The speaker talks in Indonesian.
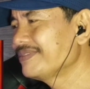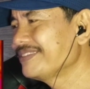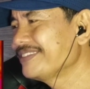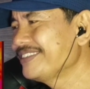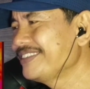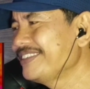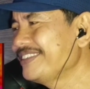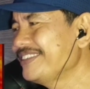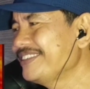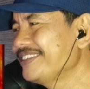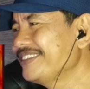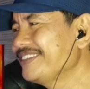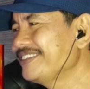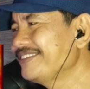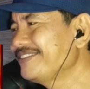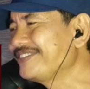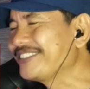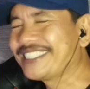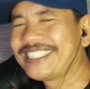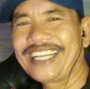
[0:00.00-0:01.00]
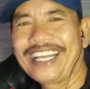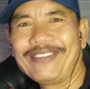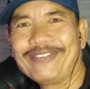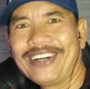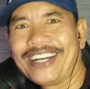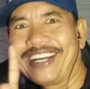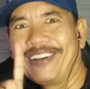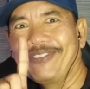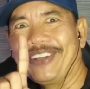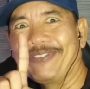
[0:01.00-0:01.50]
Uh, first
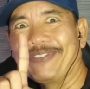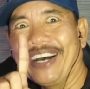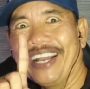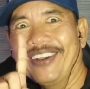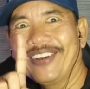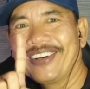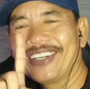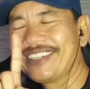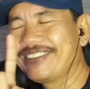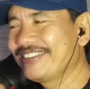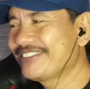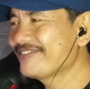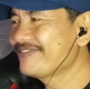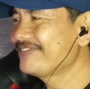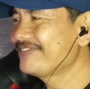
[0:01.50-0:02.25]
makan mie Bandung ya.